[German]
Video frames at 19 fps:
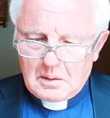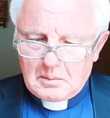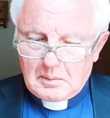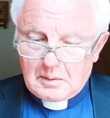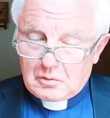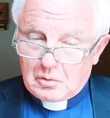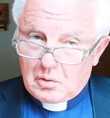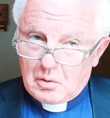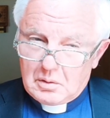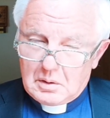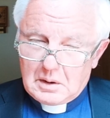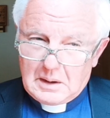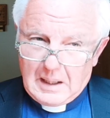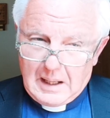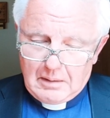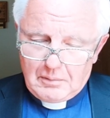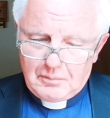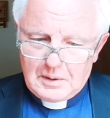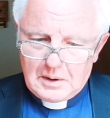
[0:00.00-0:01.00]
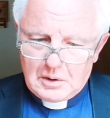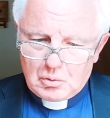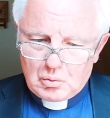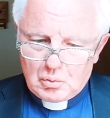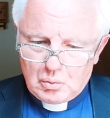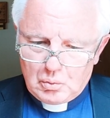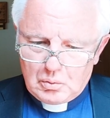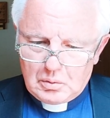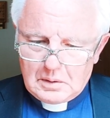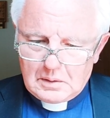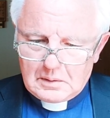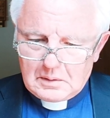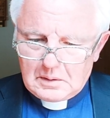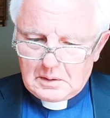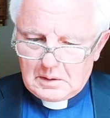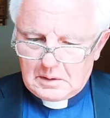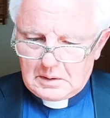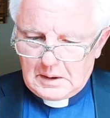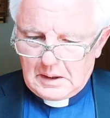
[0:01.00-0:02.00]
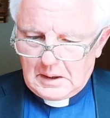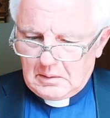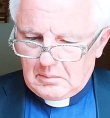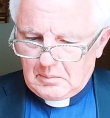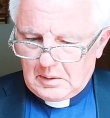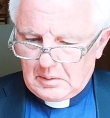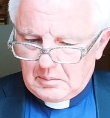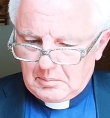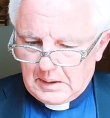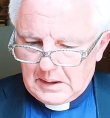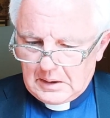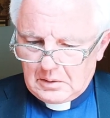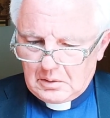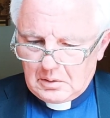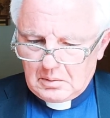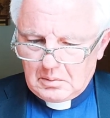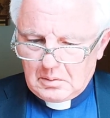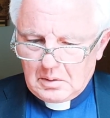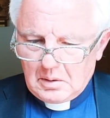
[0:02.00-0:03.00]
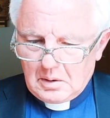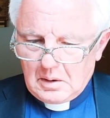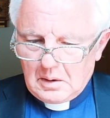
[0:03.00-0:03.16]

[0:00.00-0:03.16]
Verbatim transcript: Was könnte da viel Gutes geschehen, wenn Menschen